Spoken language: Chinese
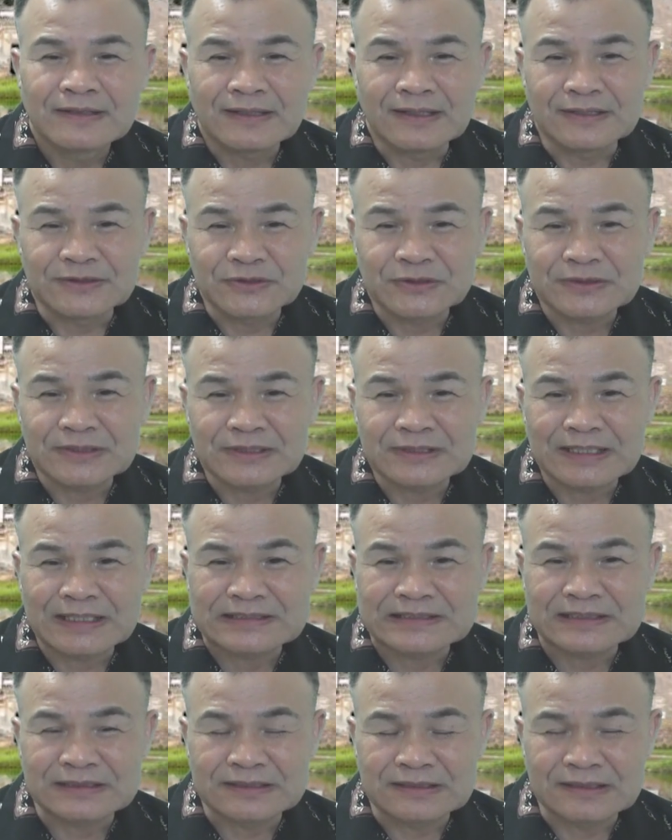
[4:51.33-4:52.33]
也就是说，他
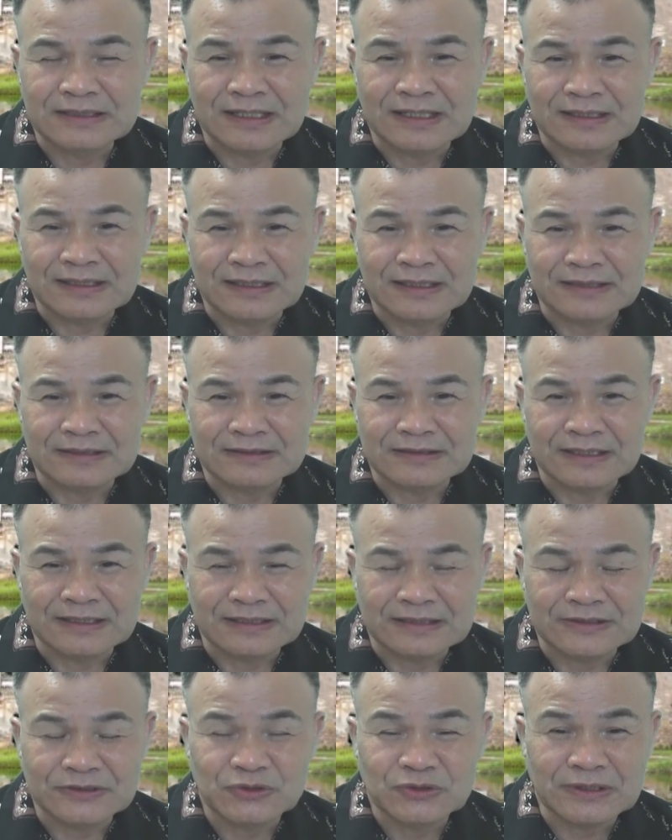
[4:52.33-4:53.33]
这个人呢，呃，
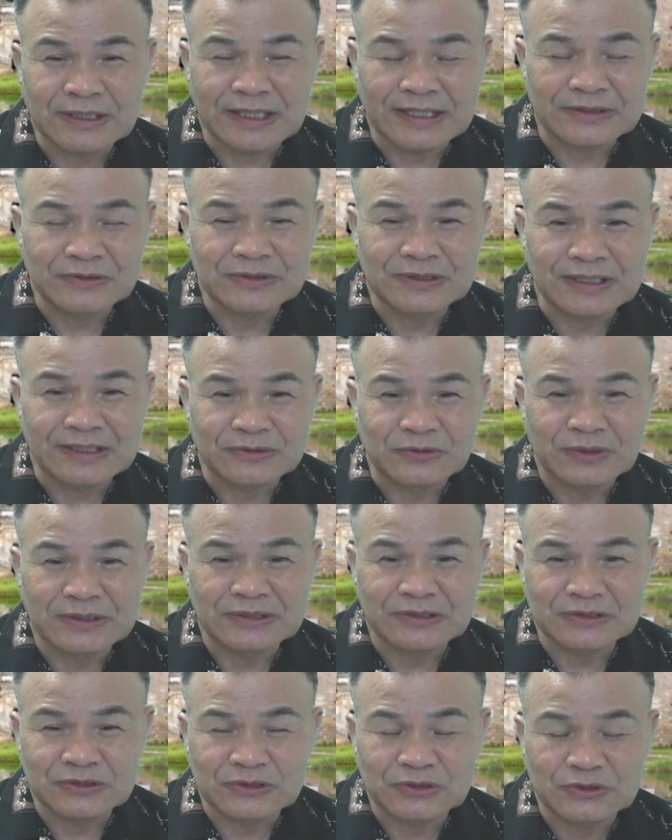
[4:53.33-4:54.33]
根据韩立呢对
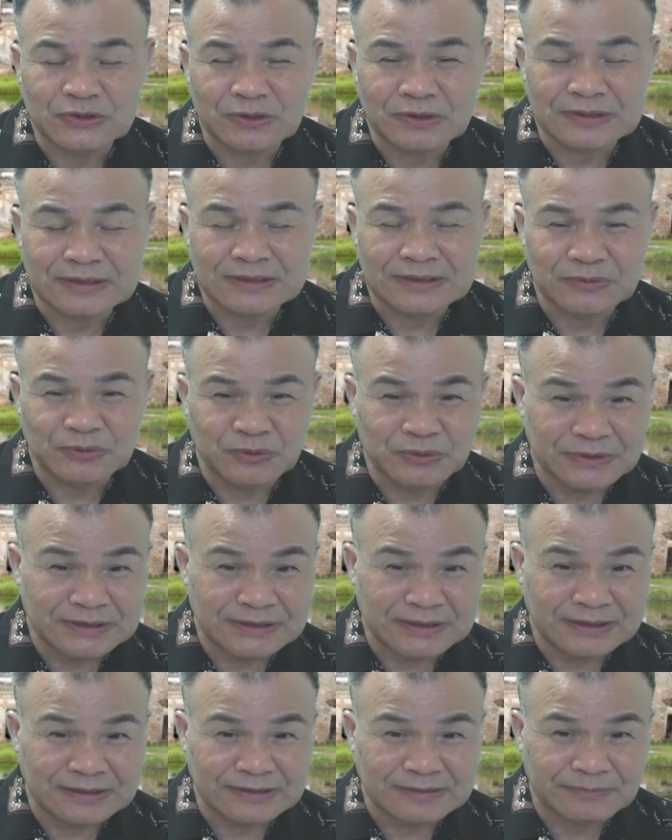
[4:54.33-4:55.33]
李旭中的五
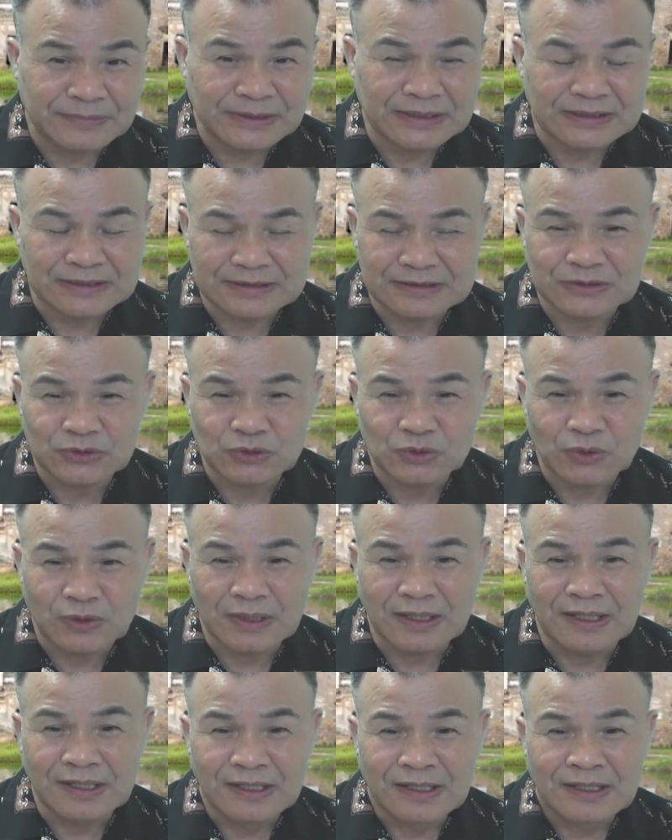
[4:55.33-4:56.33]
行命理之
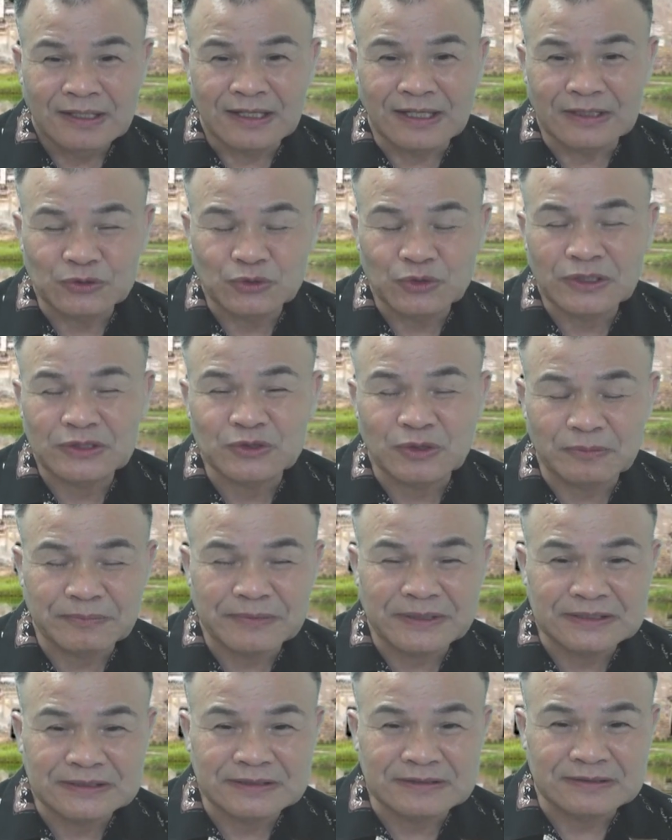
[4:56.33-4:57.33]
说了，啊，推崇
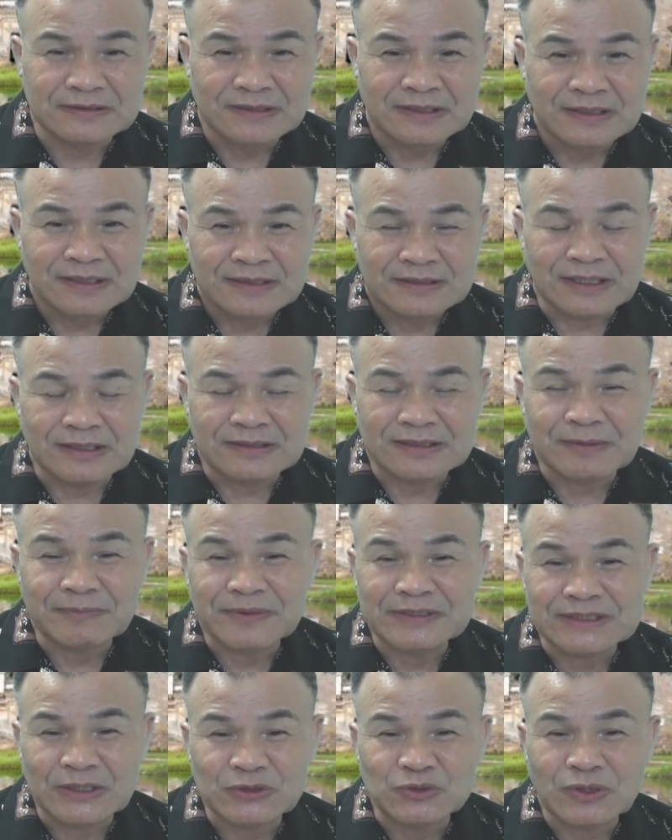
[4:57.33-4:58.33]
备至。他他
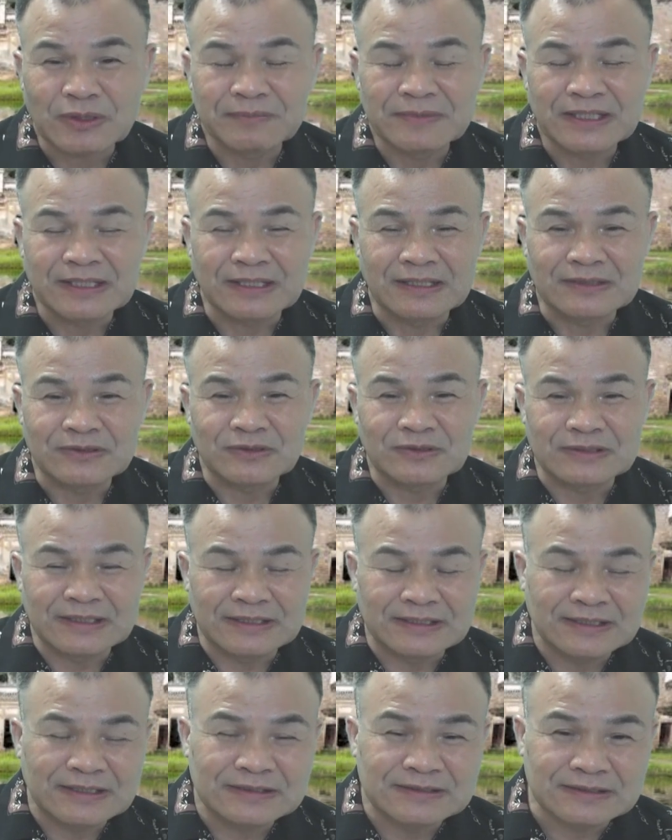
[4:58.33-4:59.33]
帮人家算命嘛，用
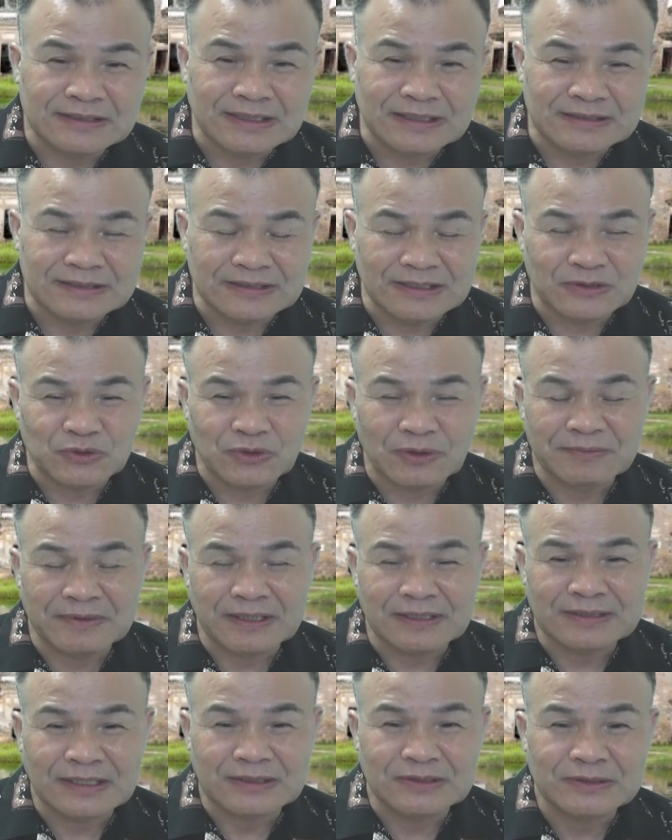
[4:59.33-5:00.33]
年月日来替人算
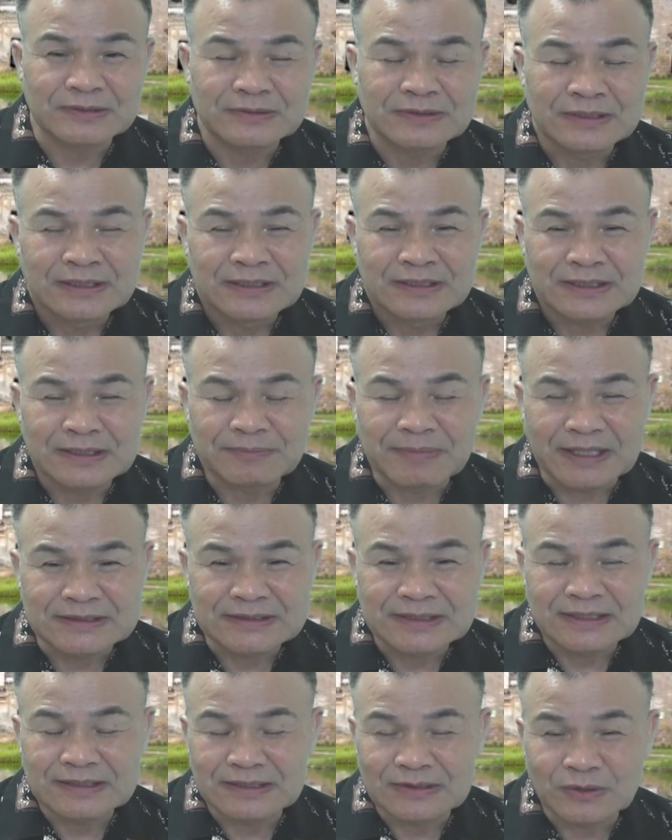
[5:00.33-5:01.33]
命。他说一百
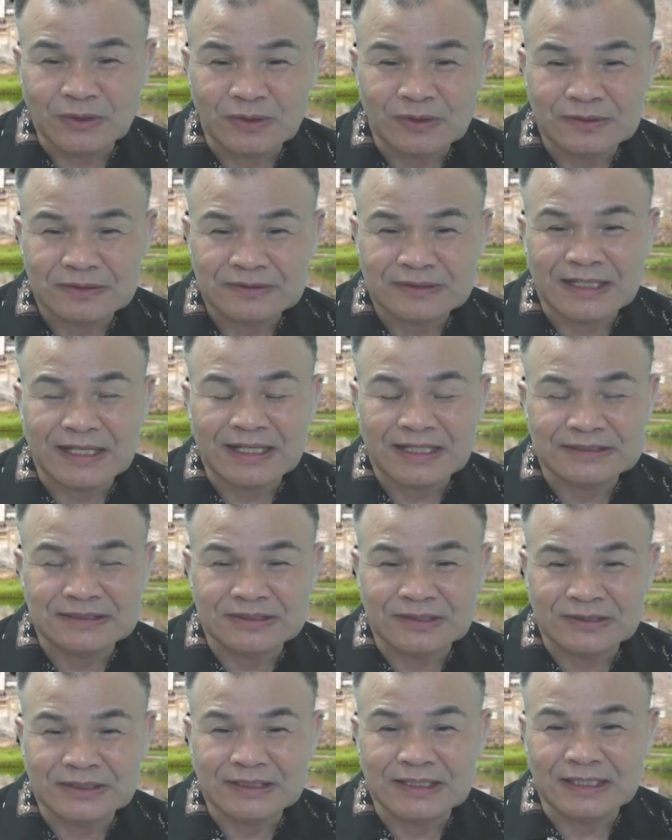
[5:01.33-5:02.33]
件里头，大概
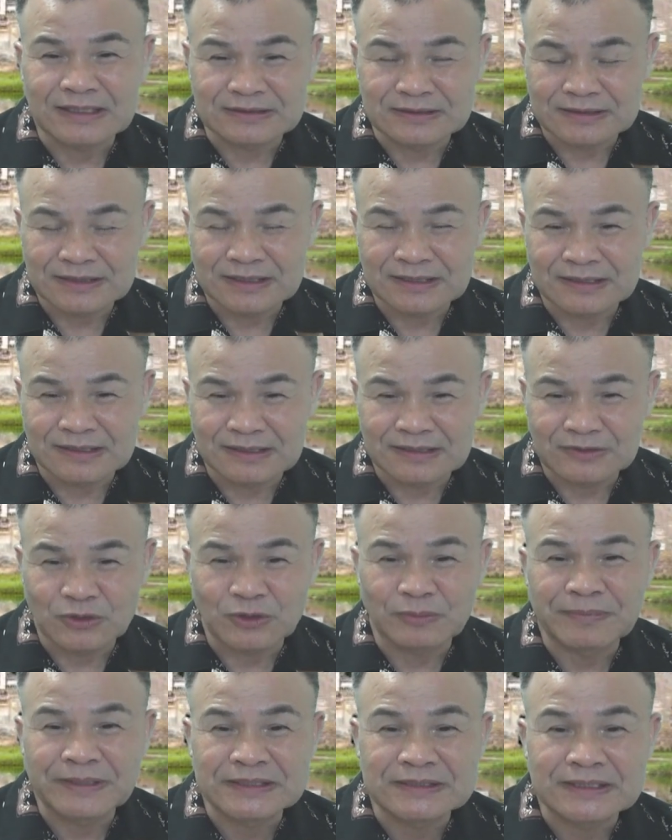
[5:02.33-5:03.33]
只有一两件呢
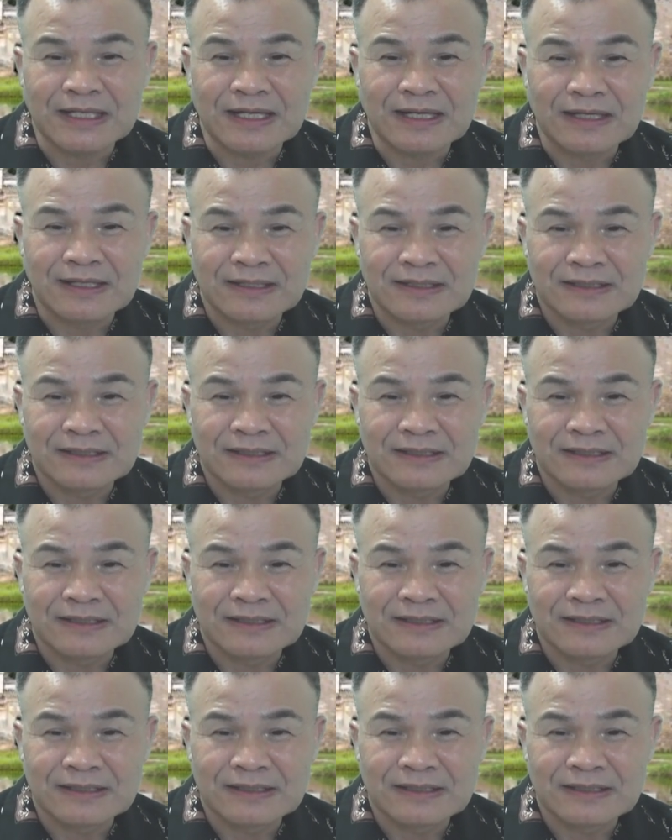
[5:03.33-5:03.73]
有偏差，